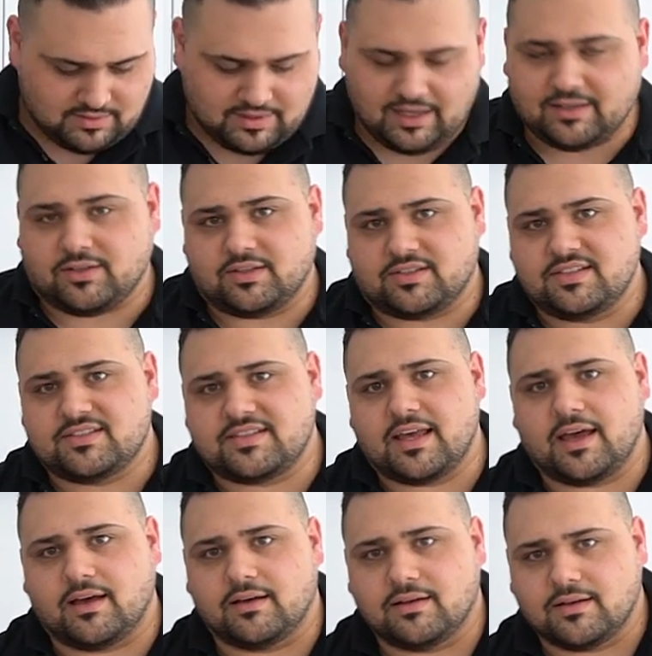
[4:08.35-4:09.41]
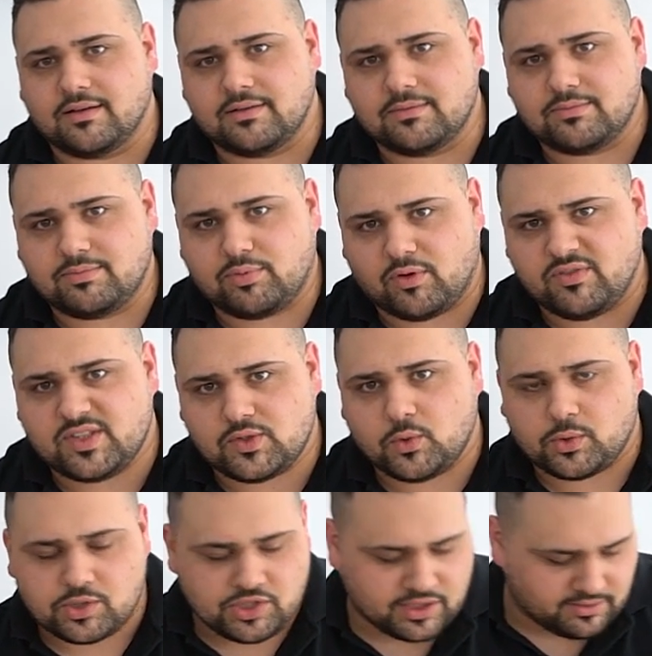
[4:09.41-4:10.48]
Also es ist sehr äh,
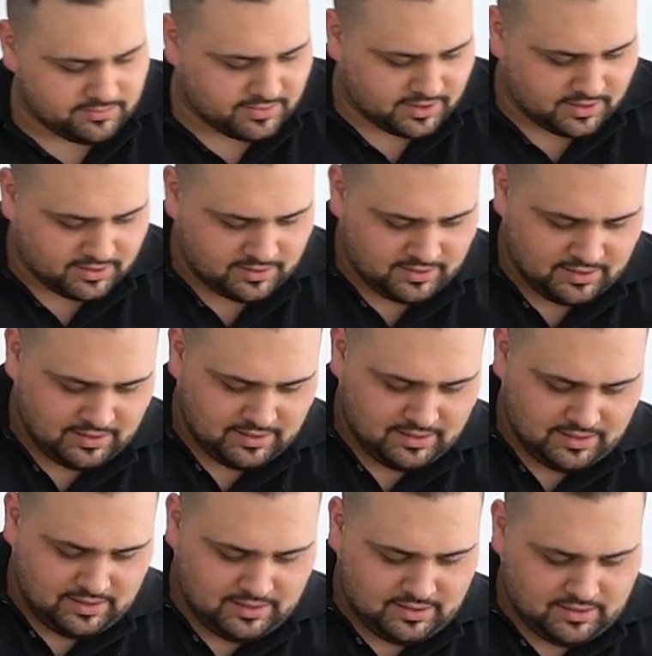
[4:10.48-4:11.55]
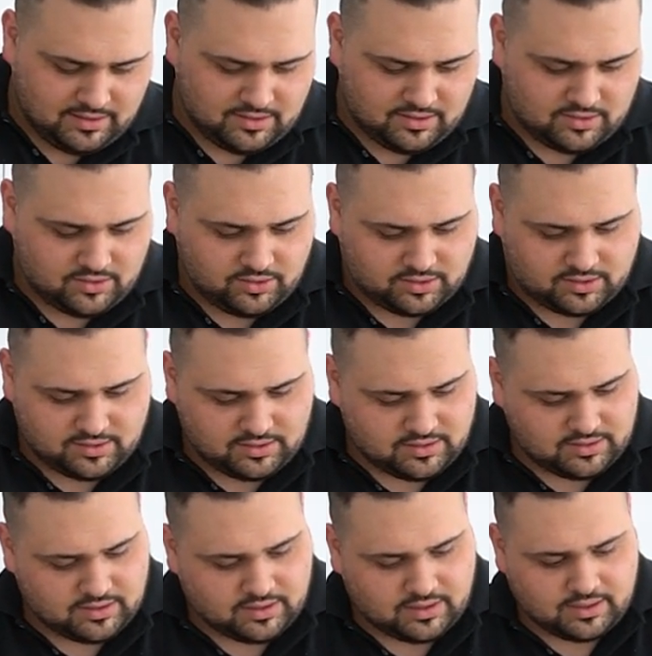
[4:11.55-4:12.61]
provisorisch hier. Ja. Gut.
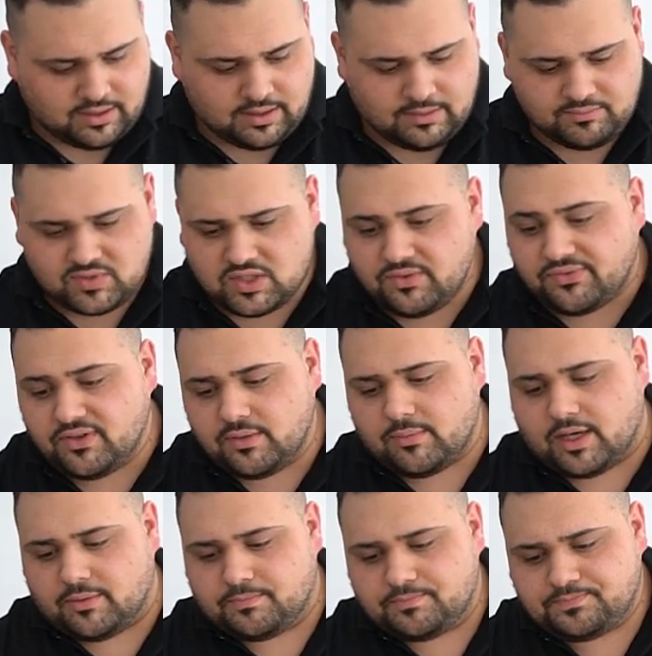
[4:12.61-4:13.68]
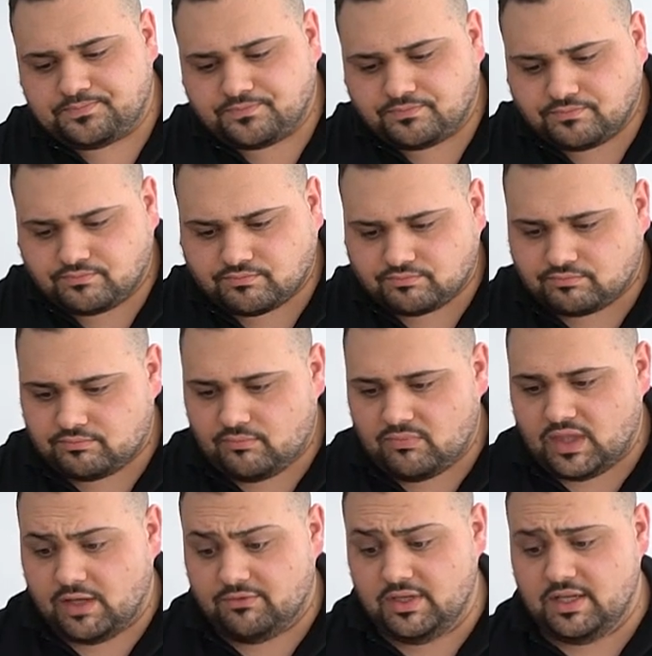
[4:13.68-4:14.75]
Ähm, zur Firma.
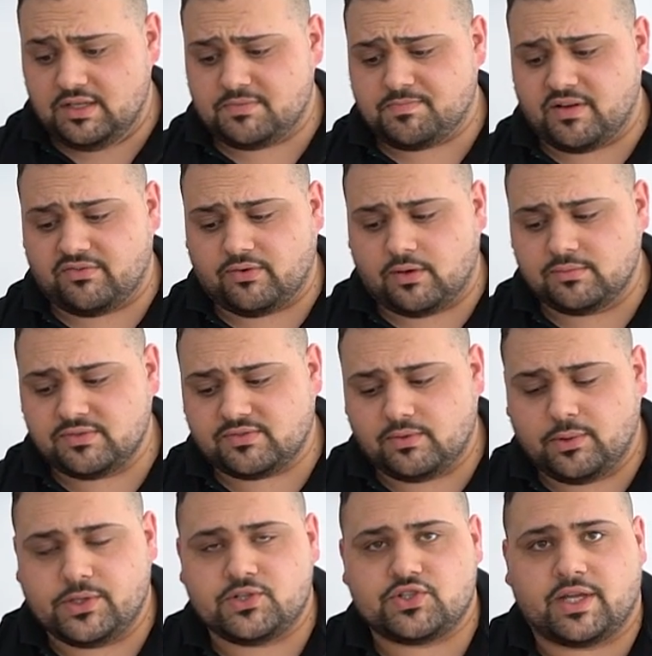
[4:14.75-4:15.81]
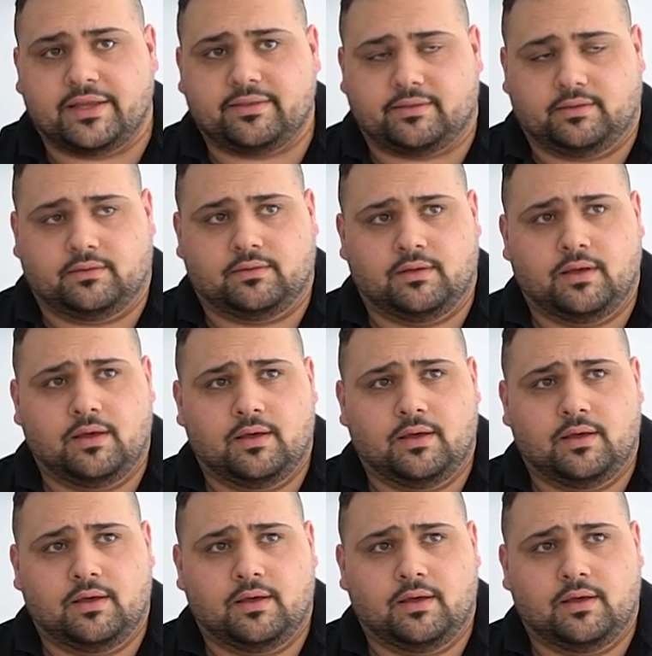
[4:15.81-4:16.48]
Wie ist Performance Flow entstanden?